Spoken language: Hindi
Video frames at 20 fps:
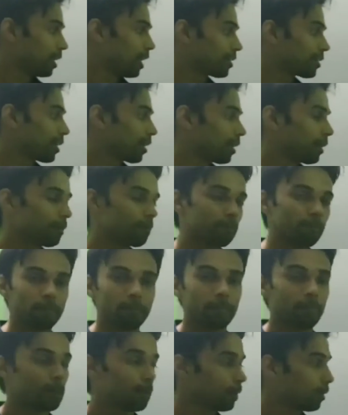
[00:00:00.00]
ये आ जाएगा
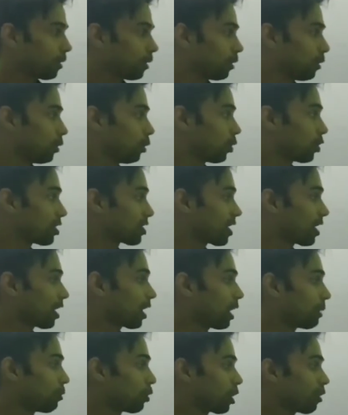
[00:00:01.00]
तो ये
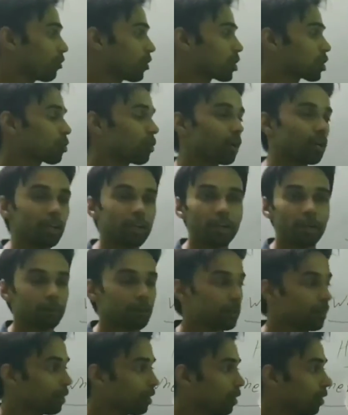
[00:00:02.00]
सारा काम गया फर्स्ट क्वाड्रेंट
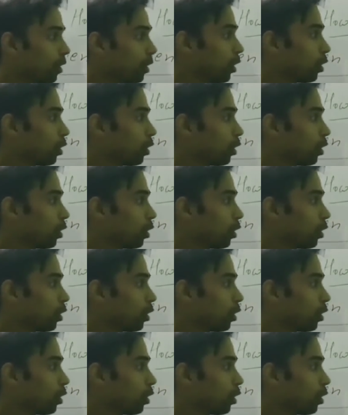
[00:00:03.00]
में